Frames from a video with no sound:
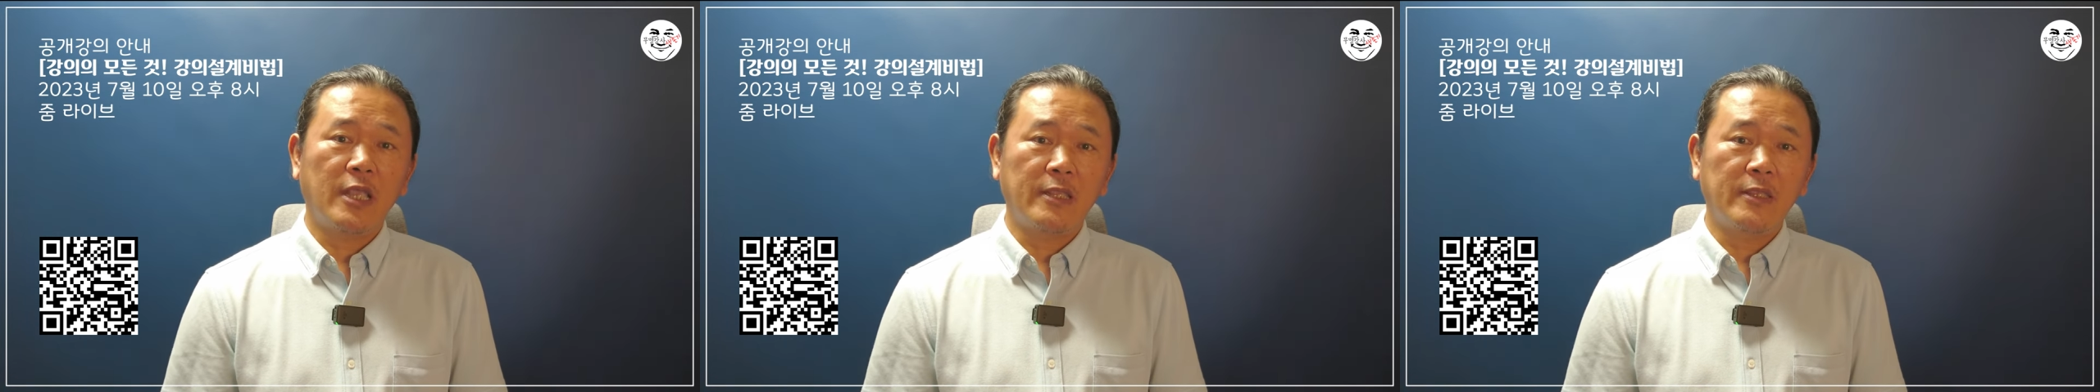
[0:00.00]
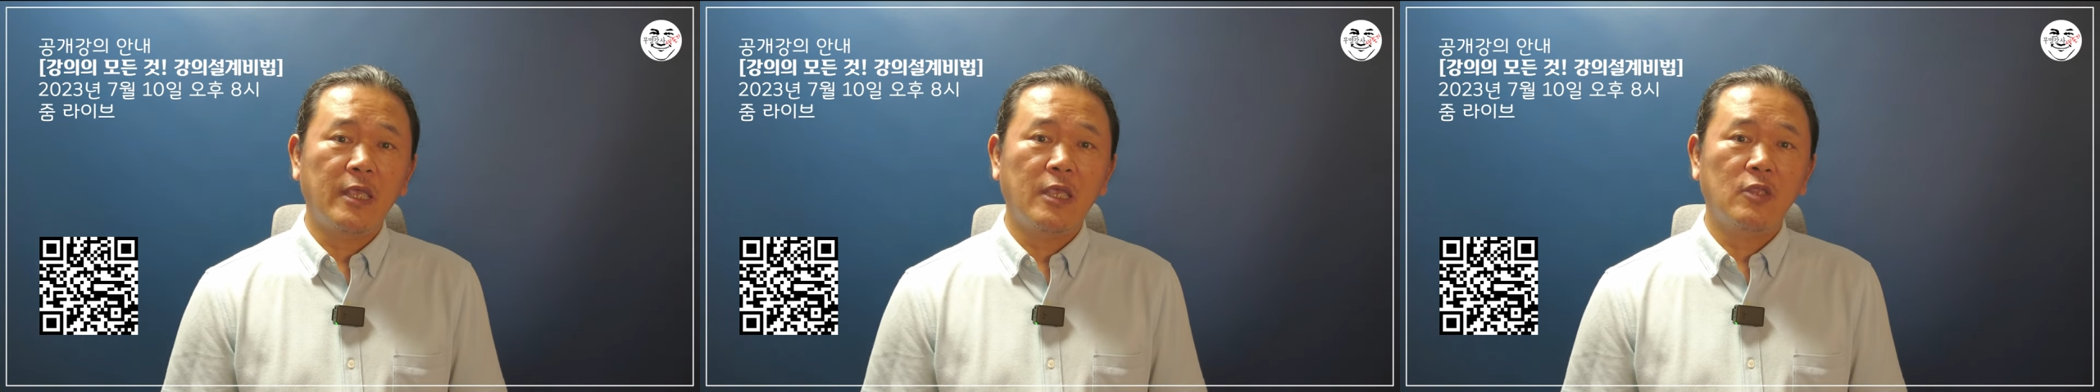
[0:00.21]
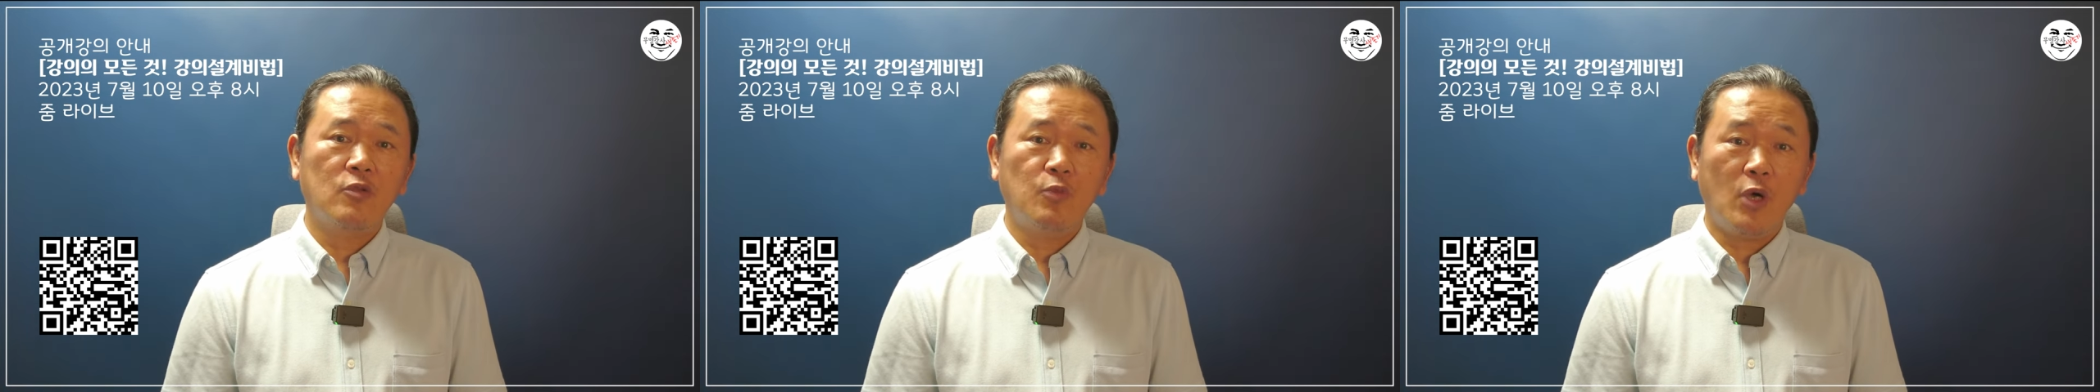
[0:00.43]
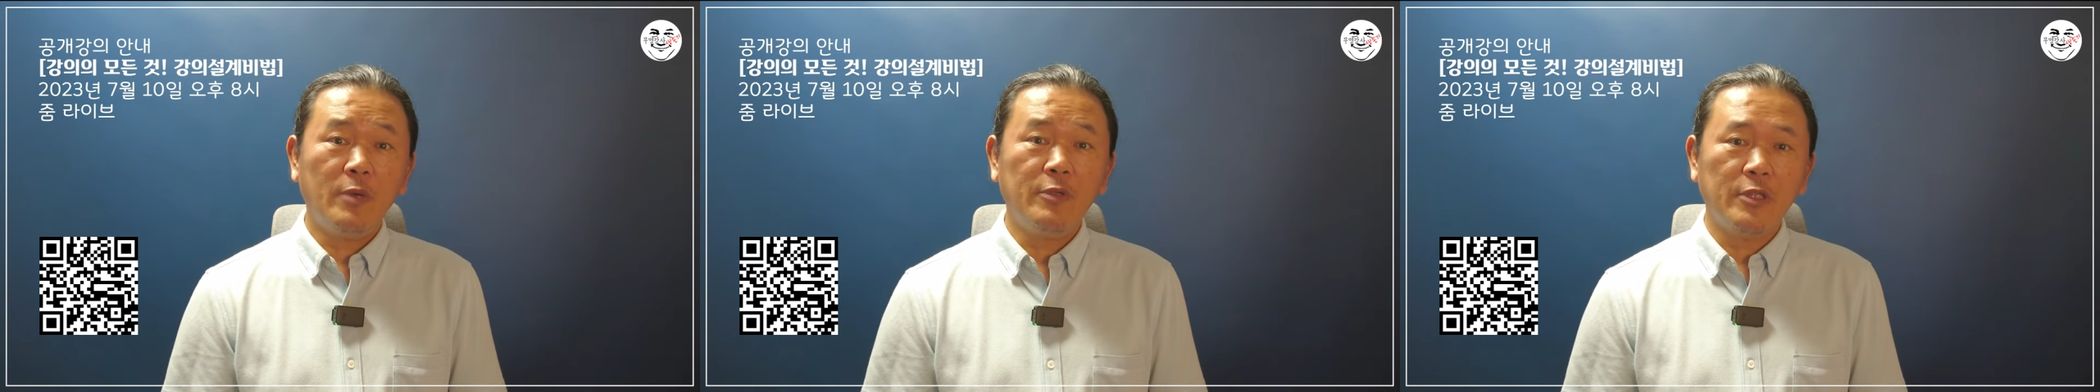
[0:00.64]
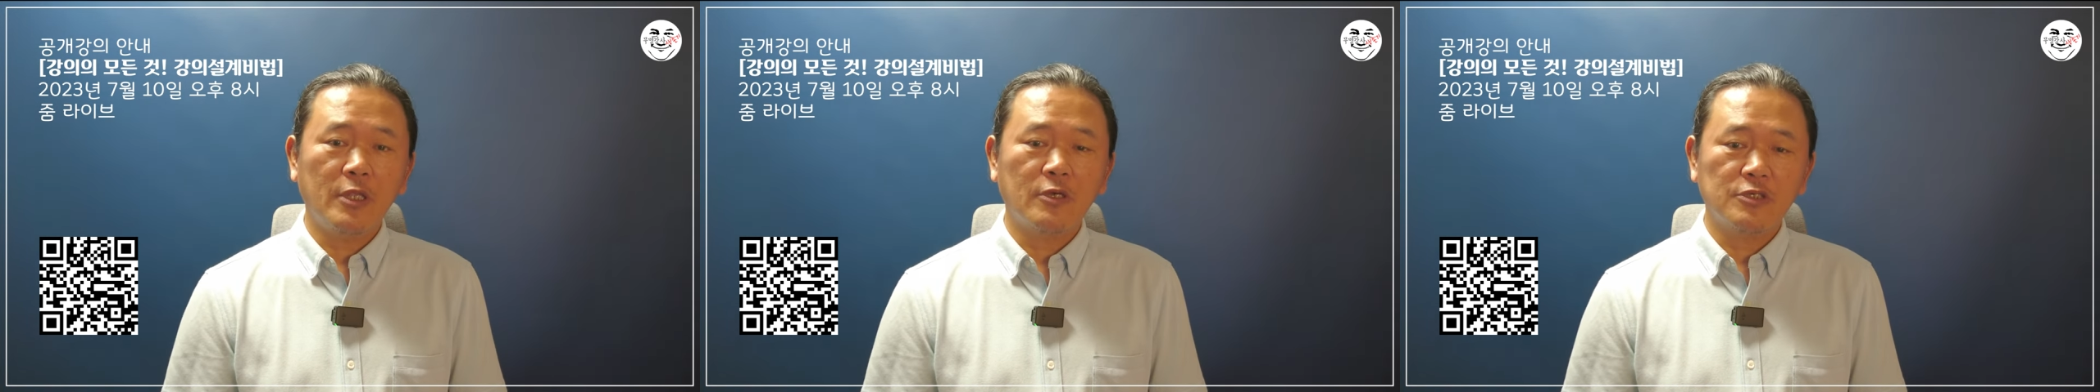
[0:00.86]
안내도 에
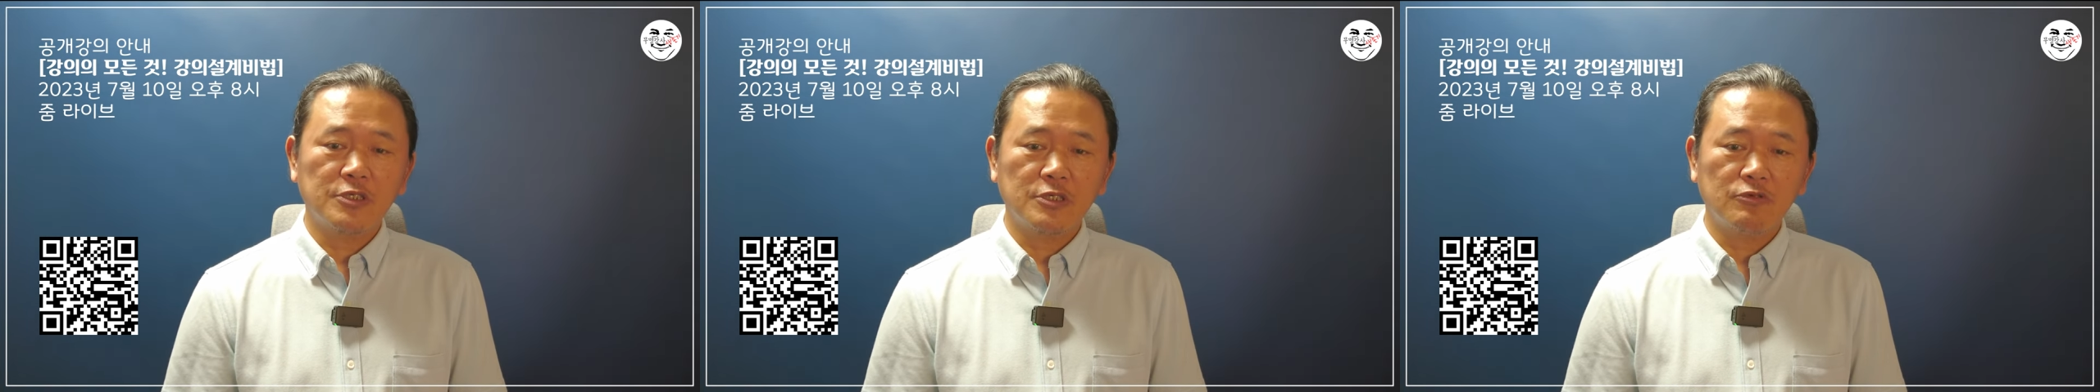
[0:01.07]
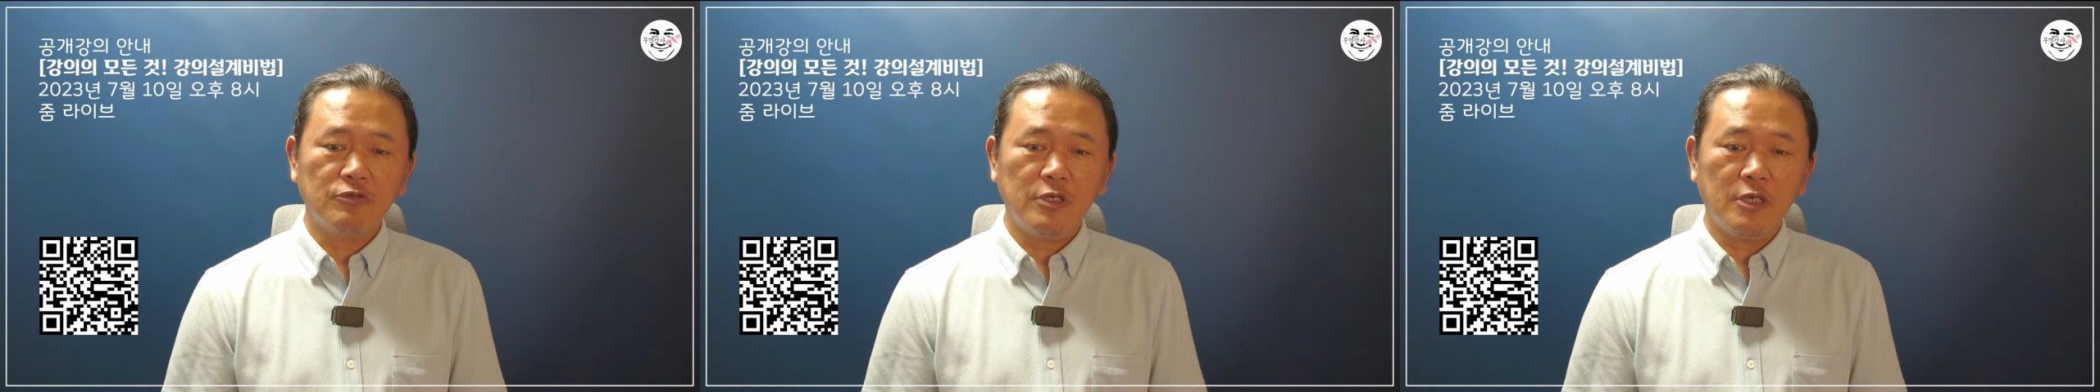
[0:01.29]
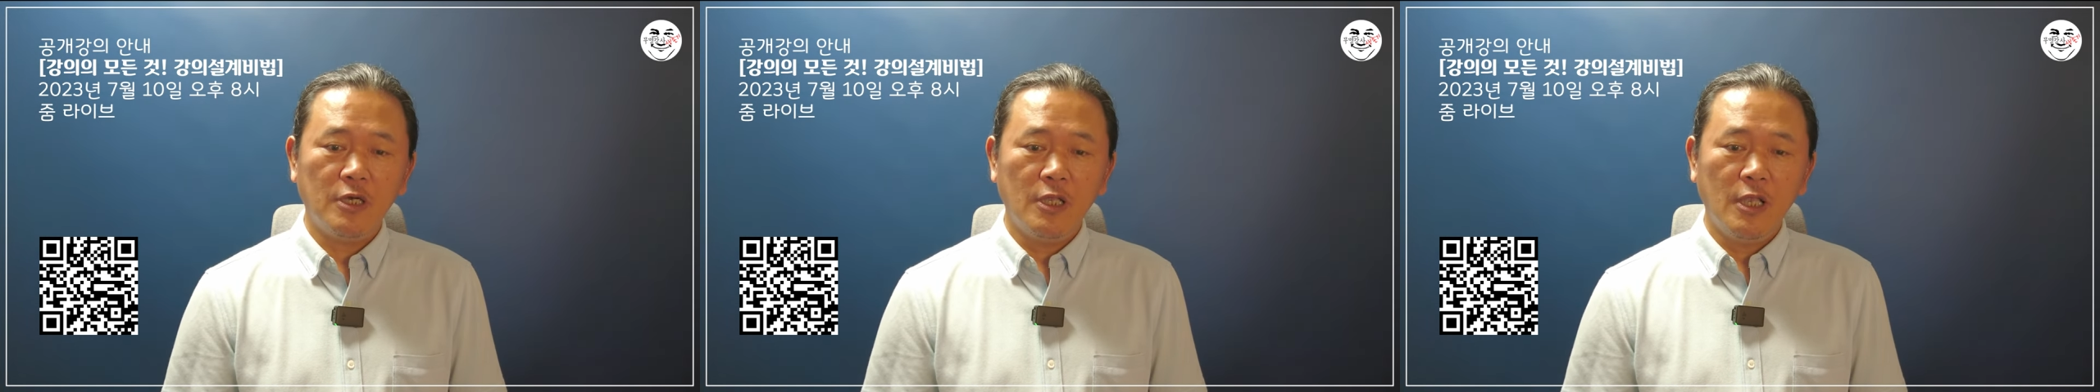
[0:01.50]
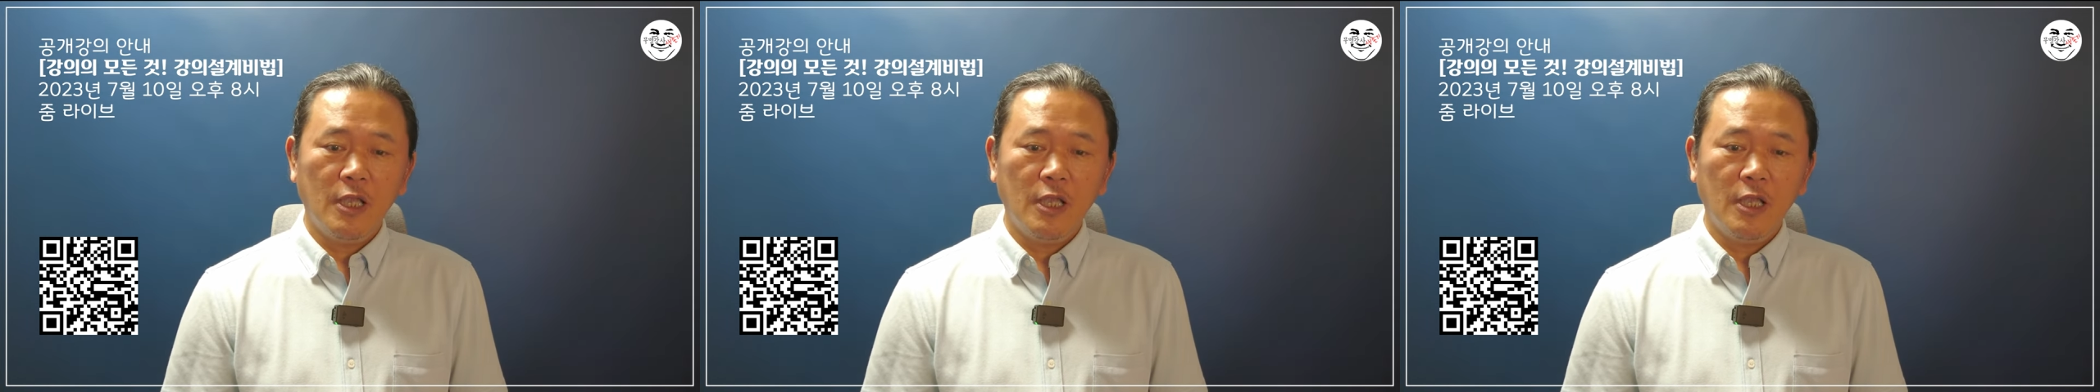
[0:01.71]
포함이 될 것이고요.